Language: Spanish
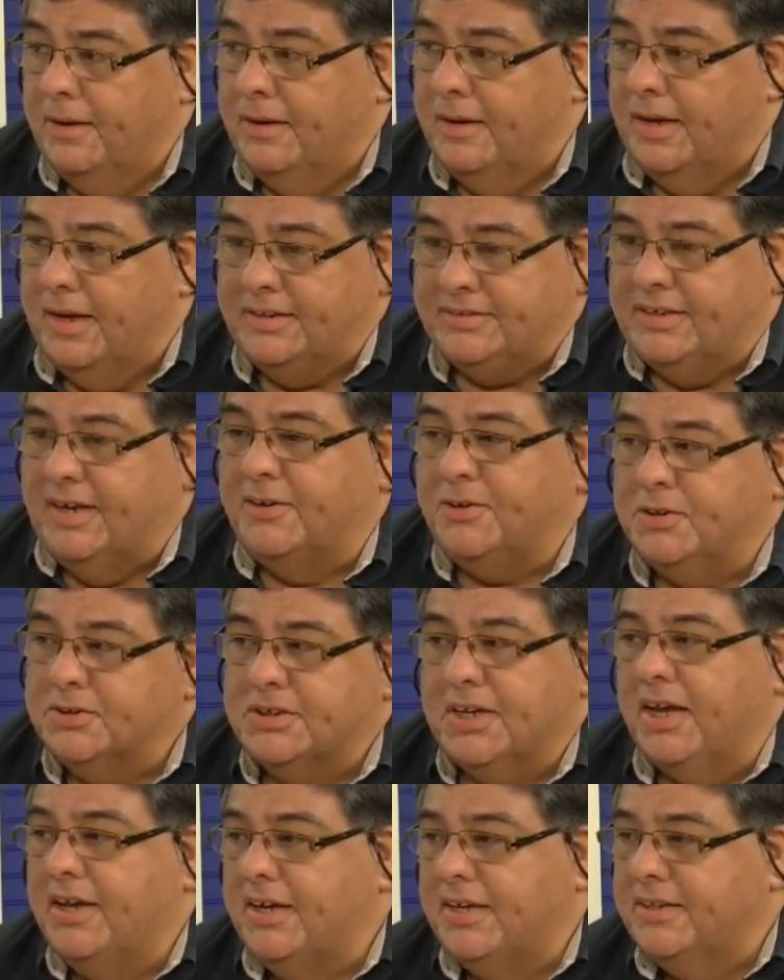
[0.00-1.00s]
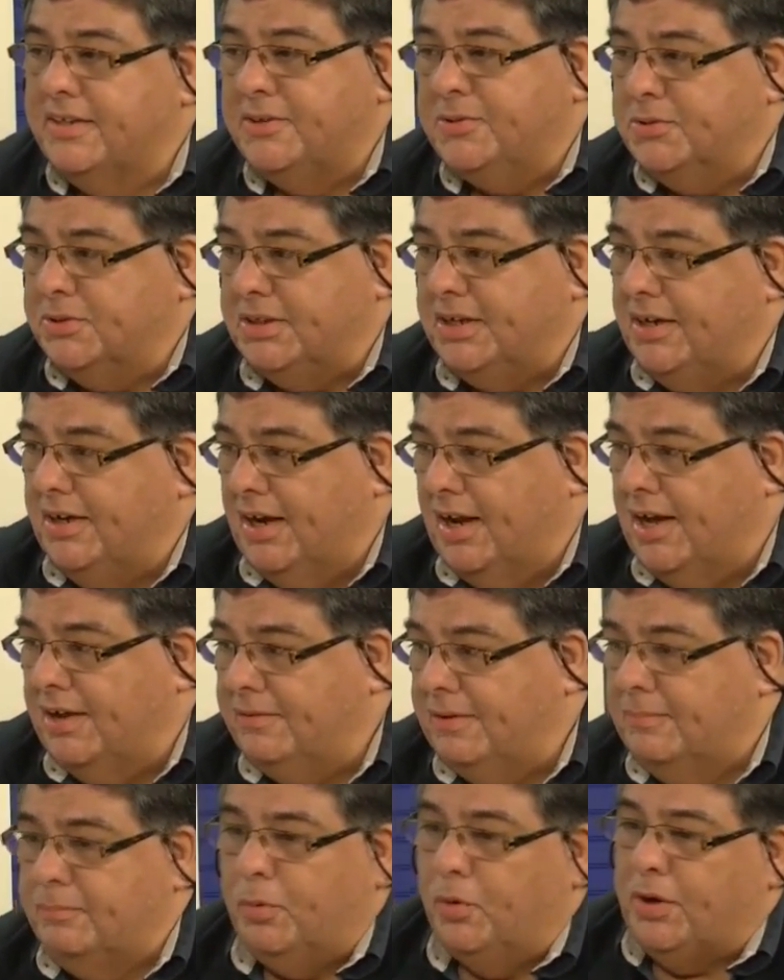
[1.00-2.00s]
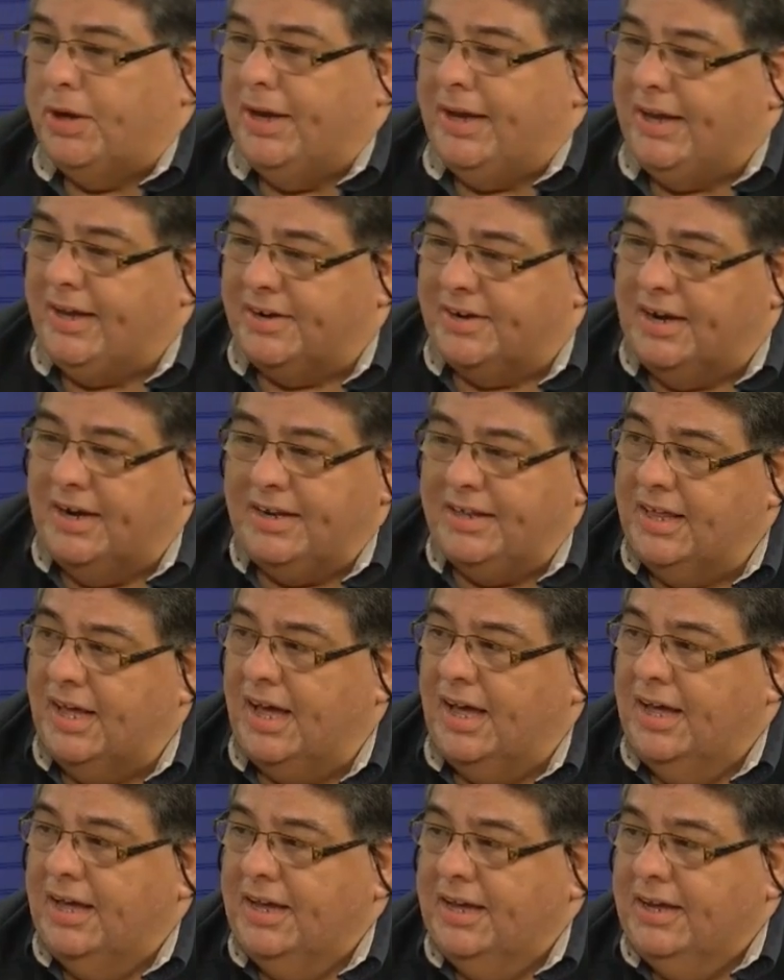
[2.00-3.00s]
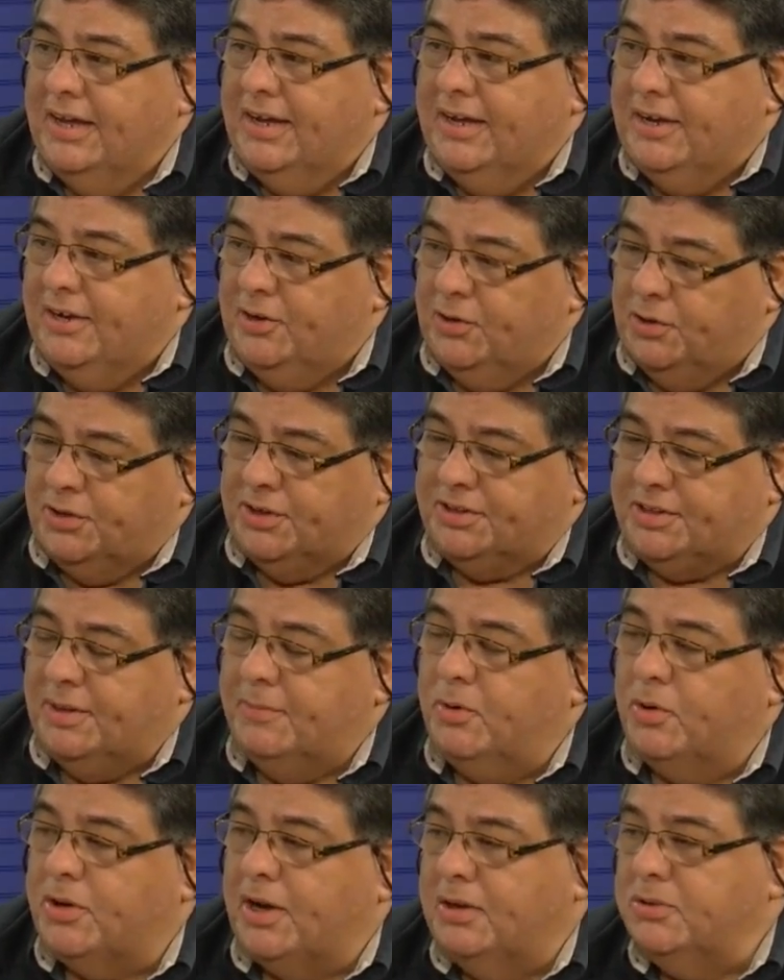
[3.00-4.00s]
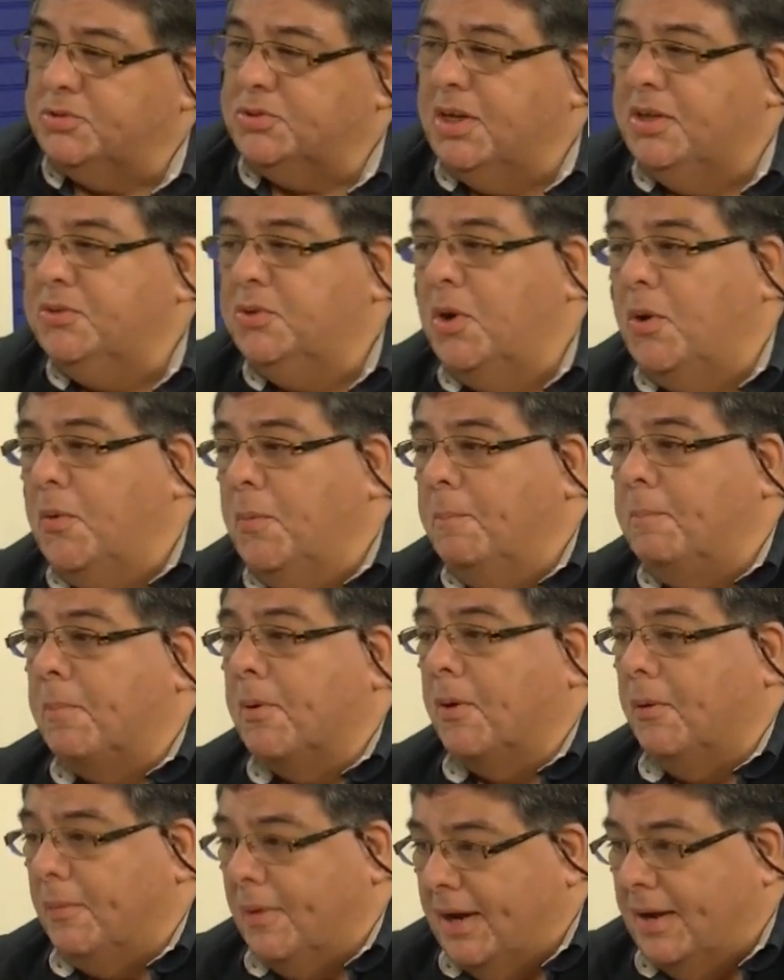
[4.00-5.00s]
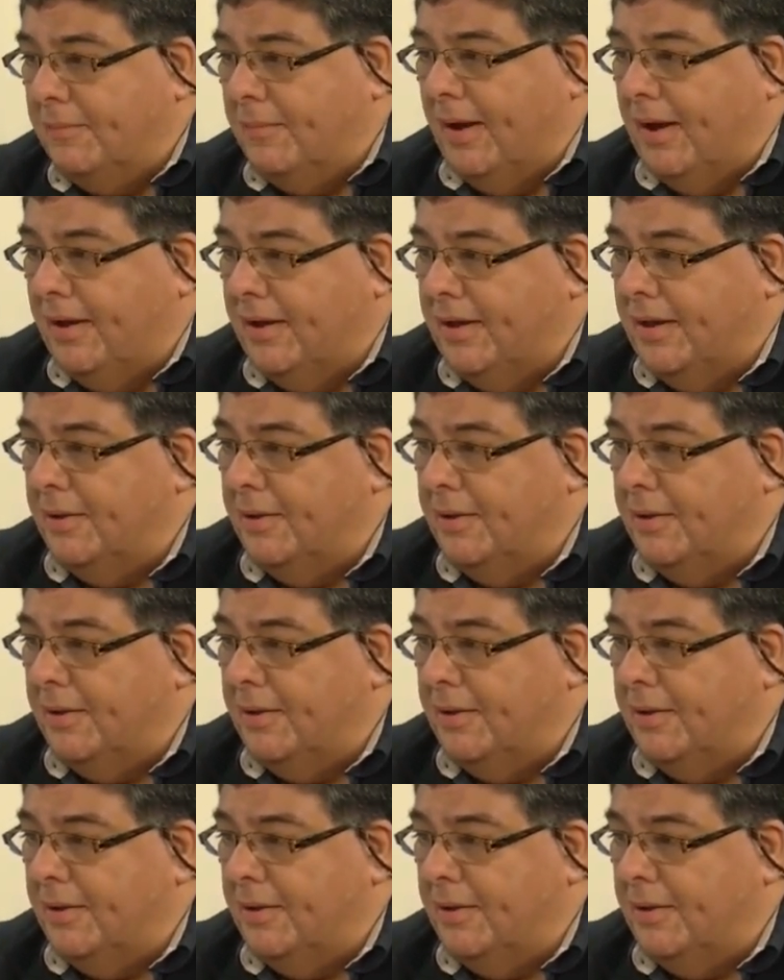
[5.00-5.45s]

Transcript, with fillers: Esas cosas hay que discutirlas y ver, porque en realidad lo que estamos causando es un problema.